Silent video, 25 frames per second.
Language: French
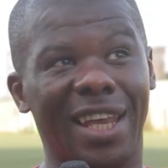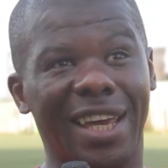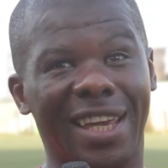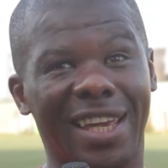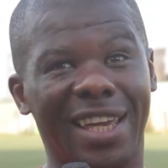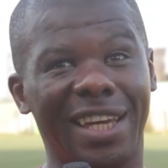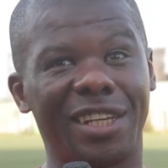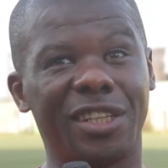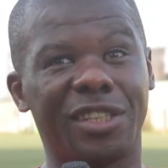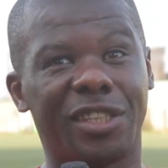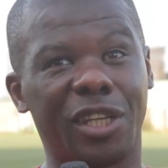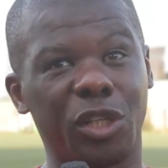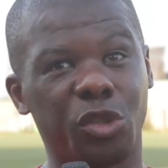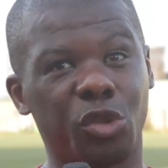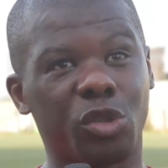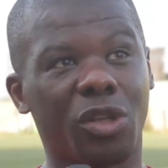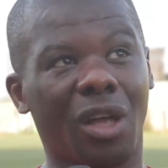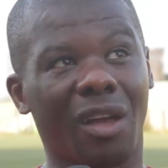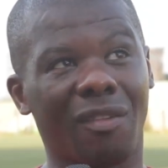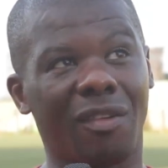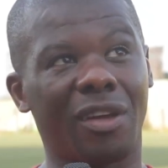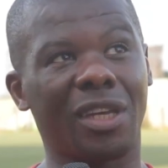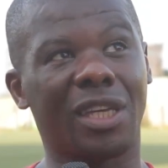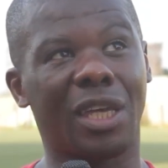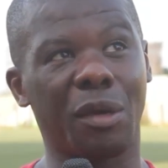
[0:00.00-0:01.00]
C'est la qualité
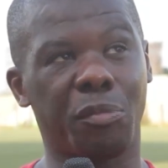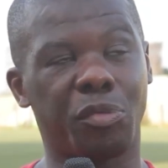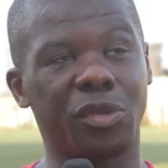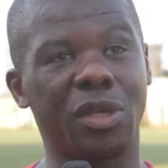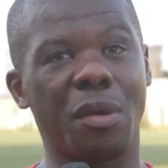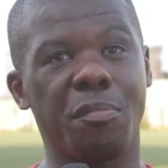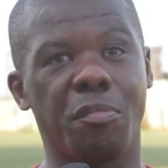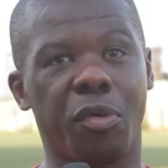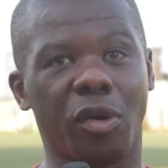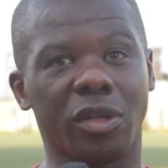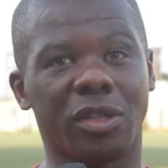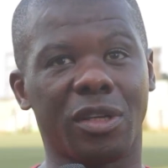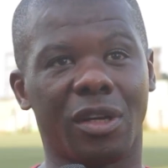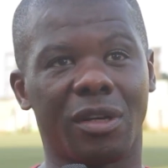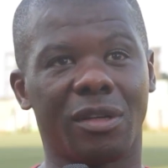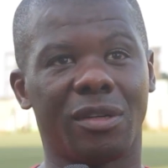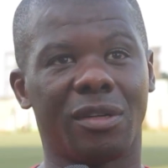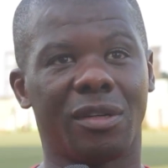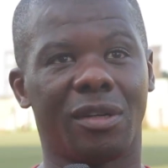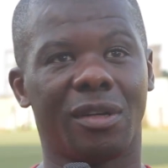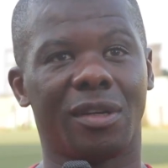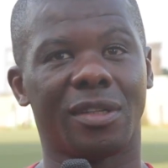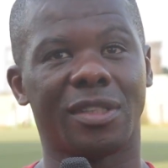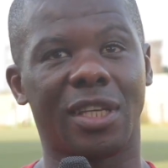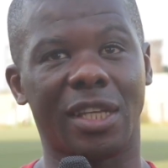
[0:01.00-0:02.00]
du travail qui est plus
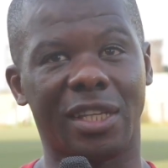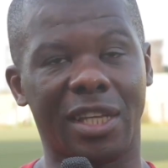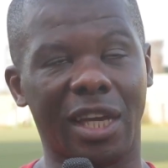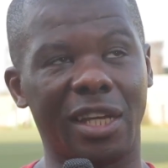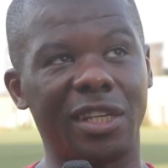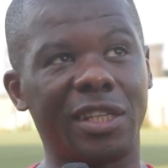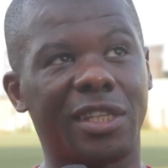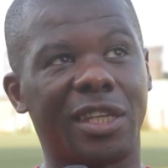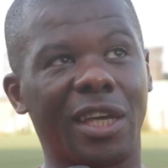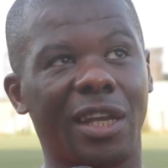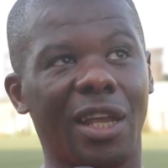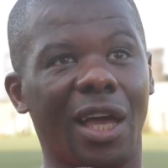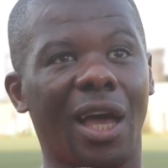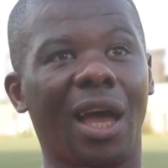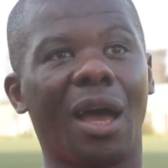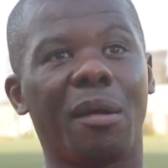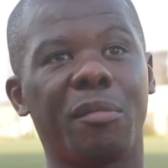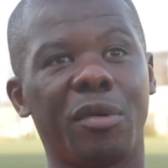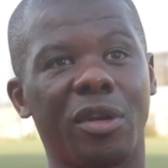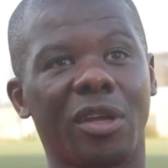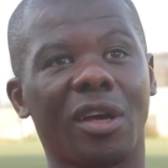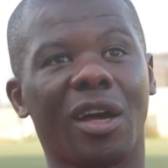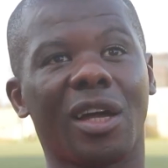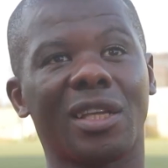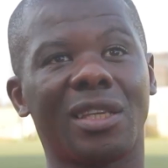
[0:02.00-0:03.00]
importante. Cette
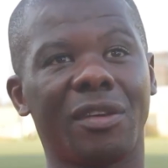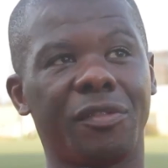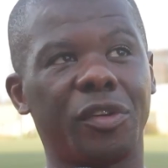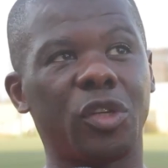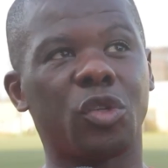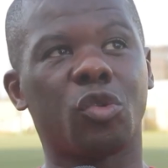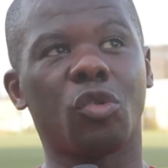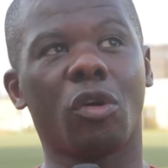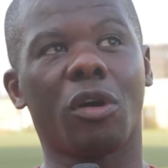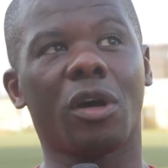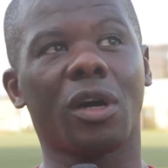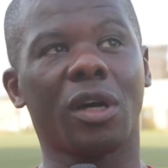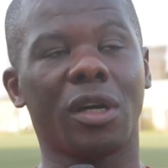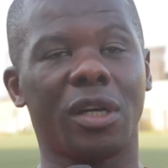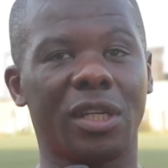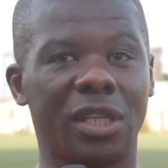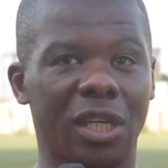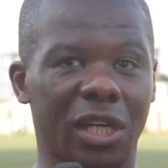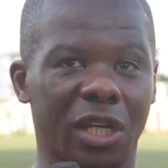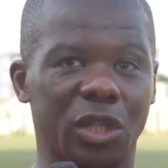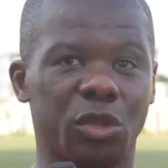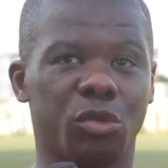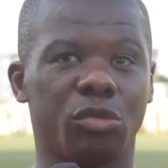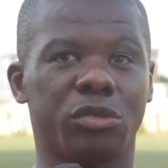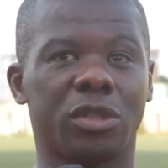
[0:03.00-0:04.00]
qualité-là amènera des
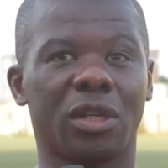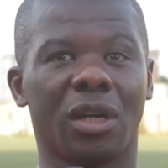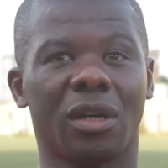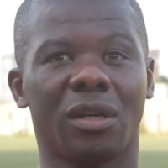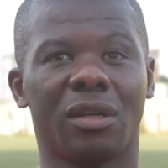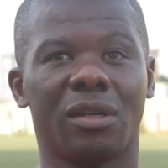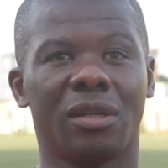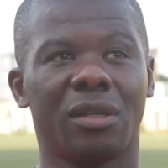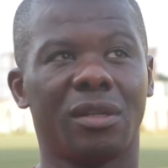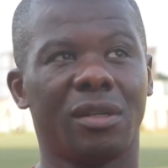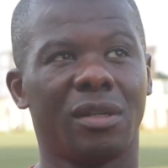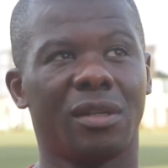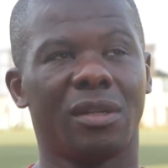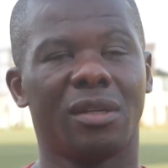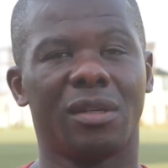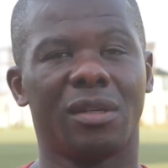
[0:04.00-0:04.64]
victoires et des résultats.